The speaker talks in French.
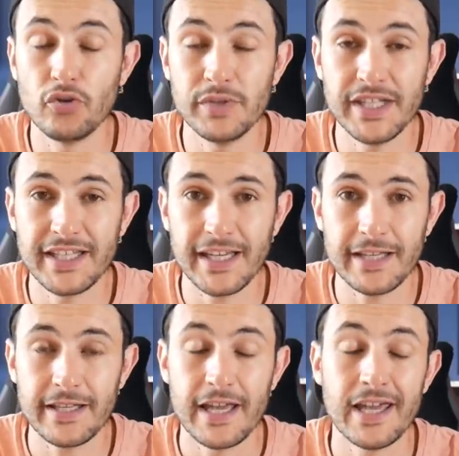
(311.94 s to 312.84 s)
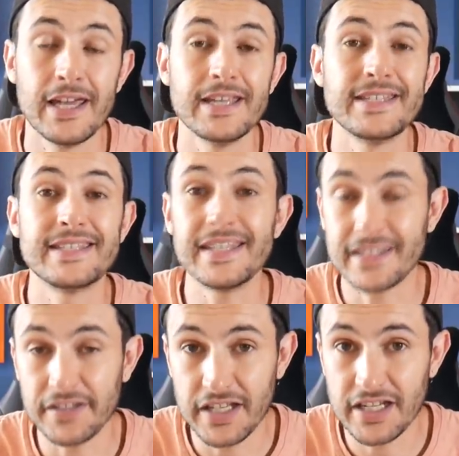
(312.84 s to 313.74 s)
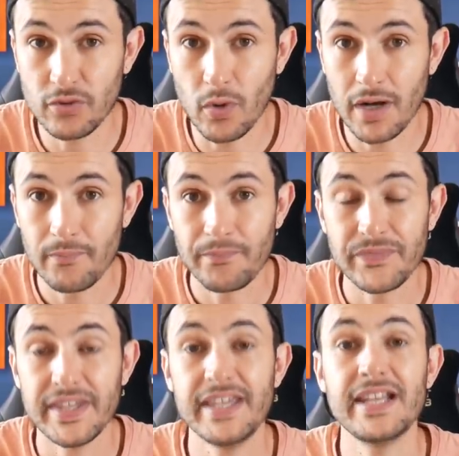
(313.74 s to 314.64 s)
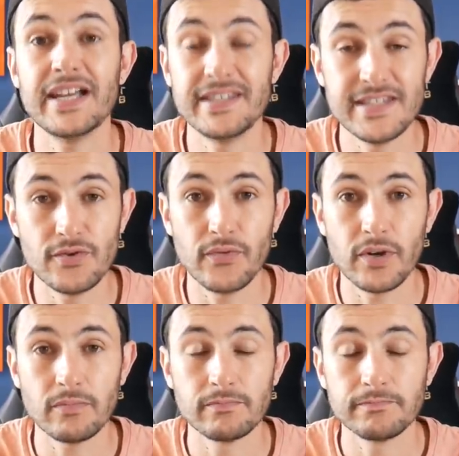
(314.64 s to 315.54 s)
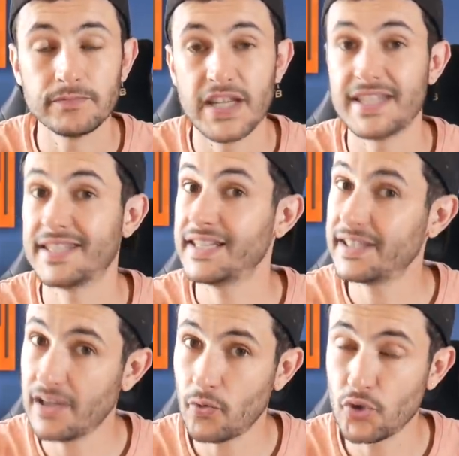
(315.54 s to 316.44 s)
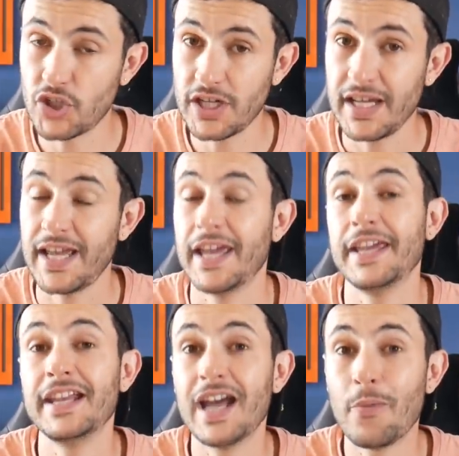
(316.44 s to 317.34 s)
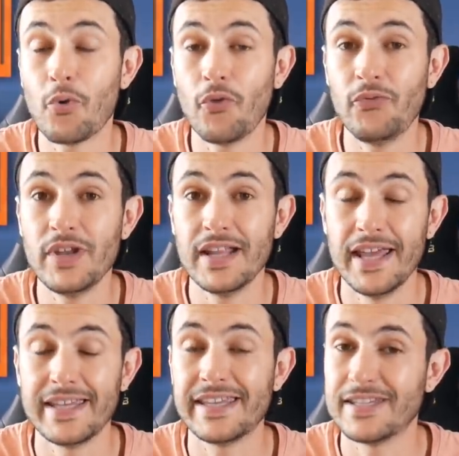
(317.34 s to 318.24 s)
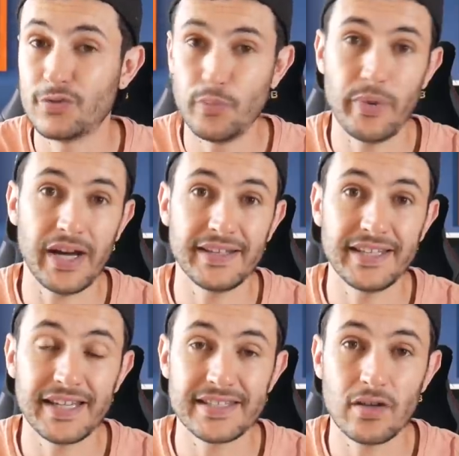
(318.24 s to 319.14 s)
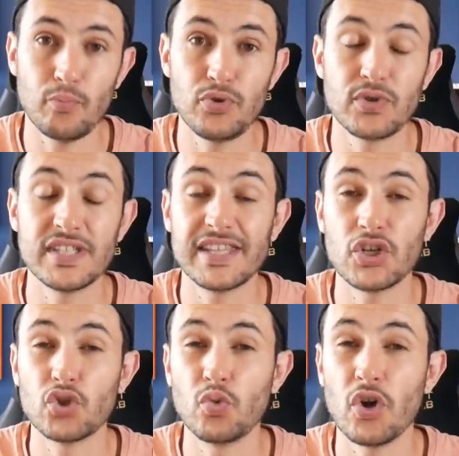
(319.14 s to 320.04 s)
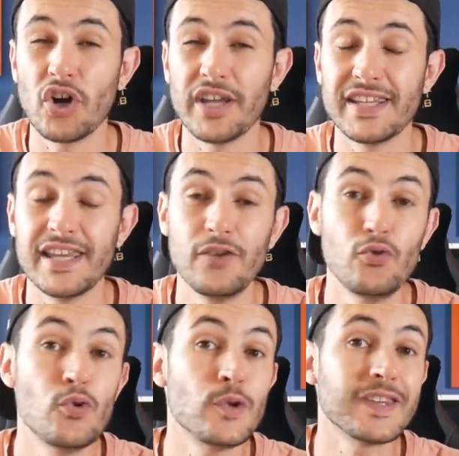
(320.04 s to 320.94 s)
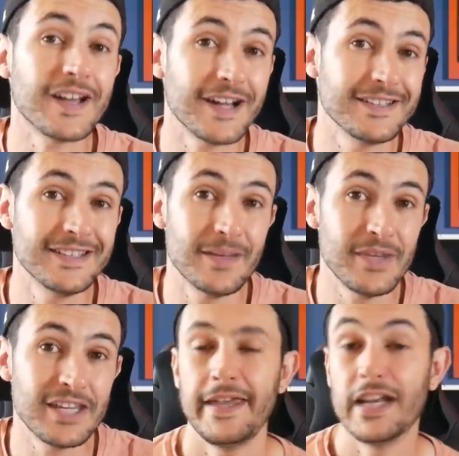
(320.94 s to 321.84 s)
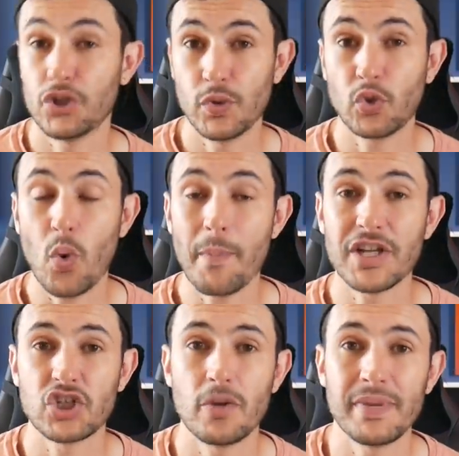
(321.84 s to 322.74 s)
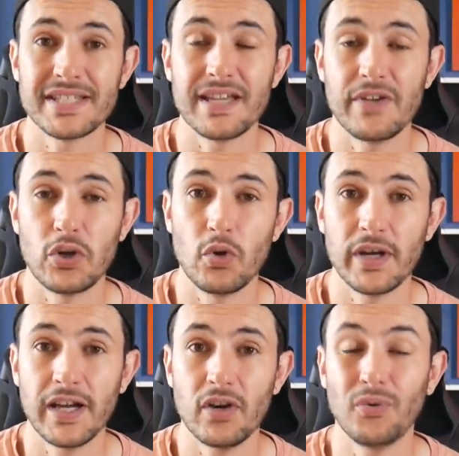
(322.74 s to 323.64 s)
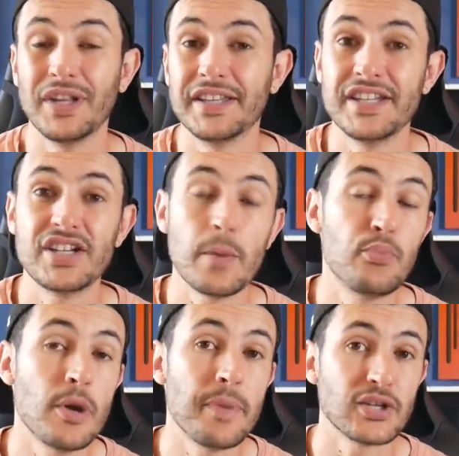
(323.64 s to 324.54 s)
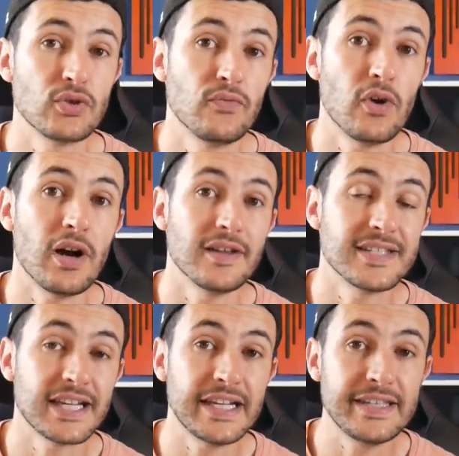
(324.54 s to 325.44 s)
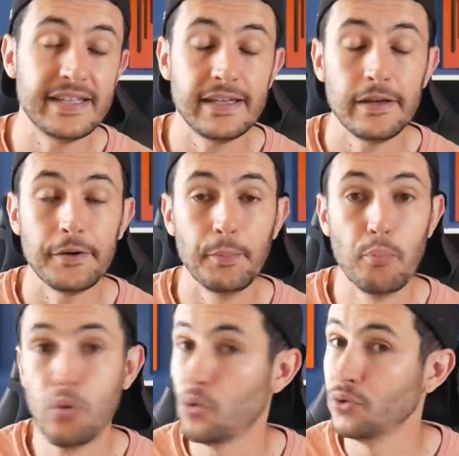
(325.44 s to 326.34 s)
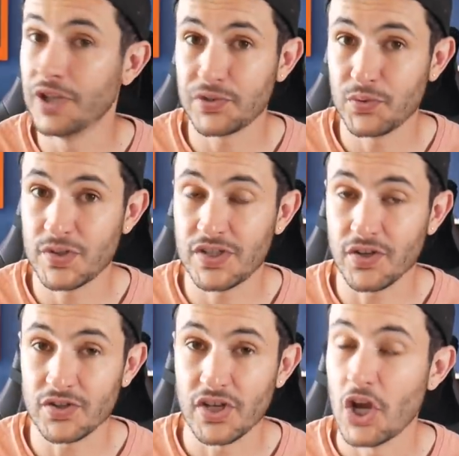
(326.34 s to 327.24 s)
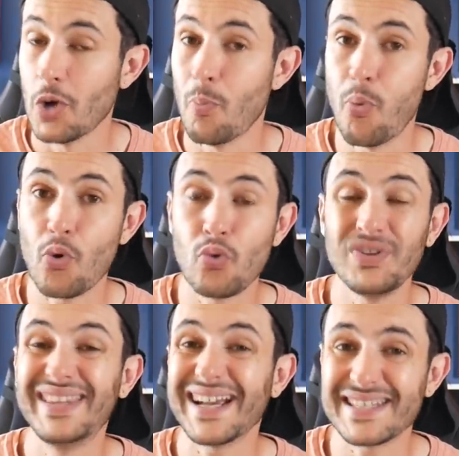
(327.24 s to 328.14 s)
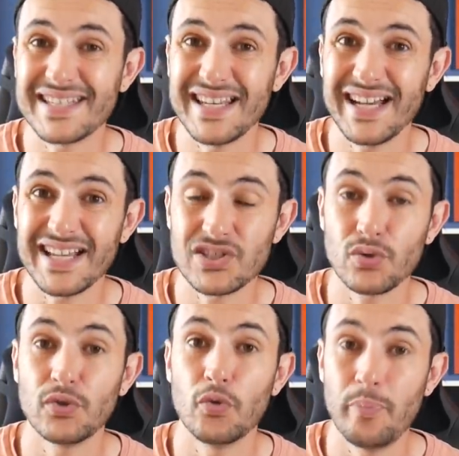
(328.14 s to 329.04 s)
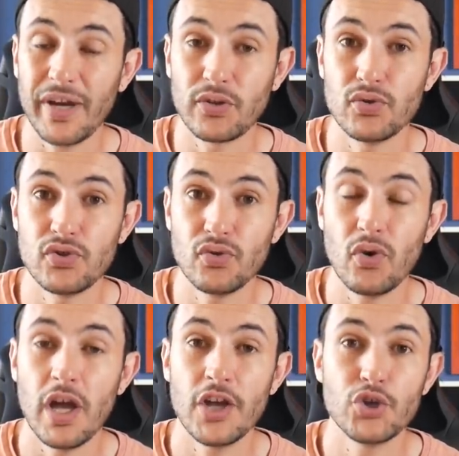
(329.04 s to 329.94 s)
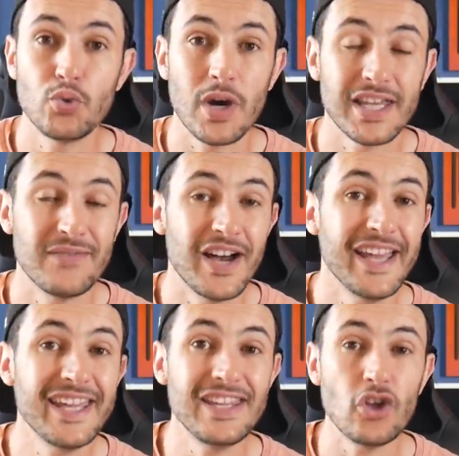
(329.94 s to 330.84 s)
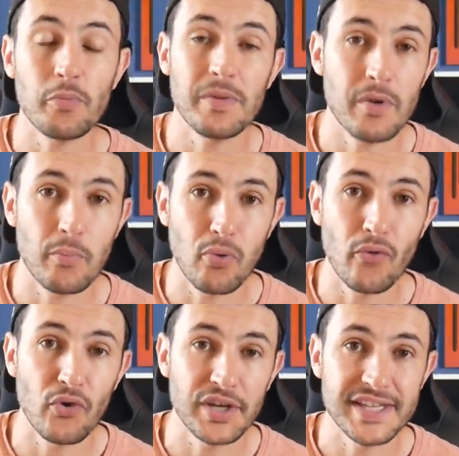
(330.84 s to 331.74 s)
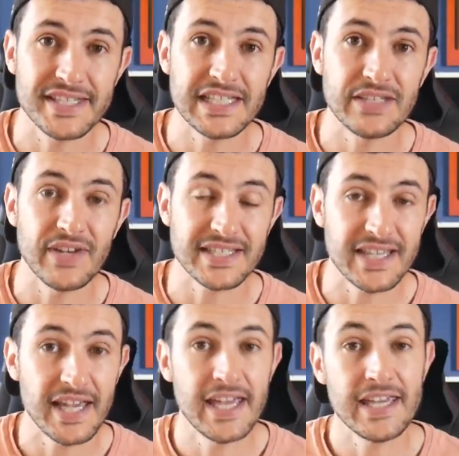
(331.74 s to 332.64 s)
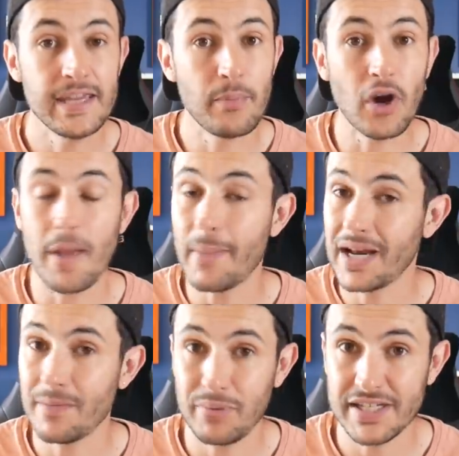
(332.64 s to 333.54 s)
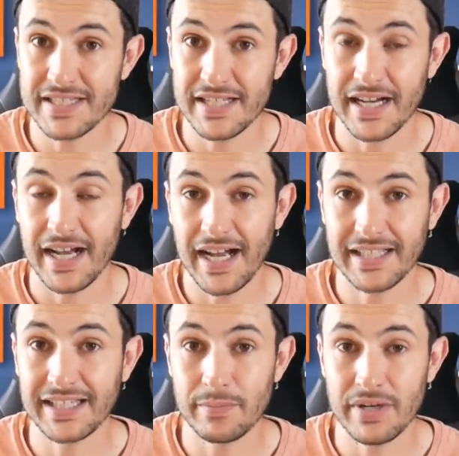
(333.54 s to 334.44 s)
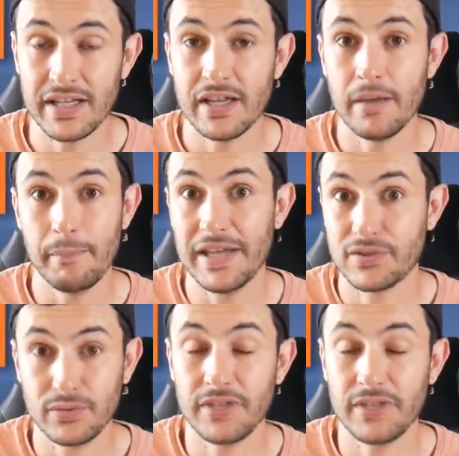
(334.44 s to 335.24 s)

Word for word: dominicaine, c'est un ailier droit, il a 19 ans, c'est un gaucher et il a un profil qui est super intéressant puisque c'est un joueur qui est ultra dynamique. Il a joué 3 matchs l'an passé avec le Real, on a déjà pu apercevoir ses qualités, beaucoup d'insouciance, beaucoup d'accélération et de percussion, un joueur qui va énormément provoquer ses adversaires, il prend un malin plaisir à dribbler ben, son